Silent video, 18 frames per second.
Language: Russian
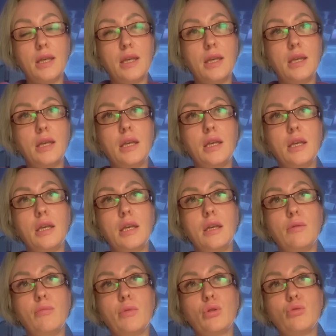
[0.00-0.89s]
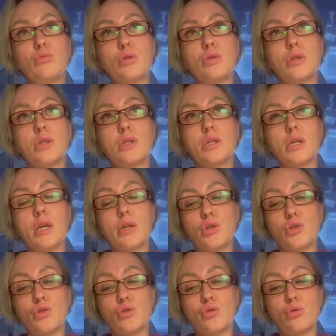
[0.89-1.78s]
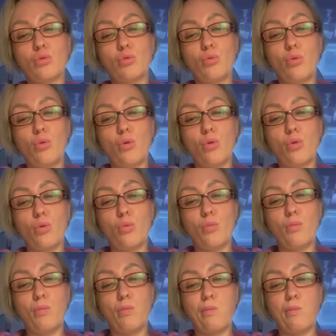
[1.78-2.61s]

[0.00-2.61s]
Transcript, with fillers: И могу сказать, что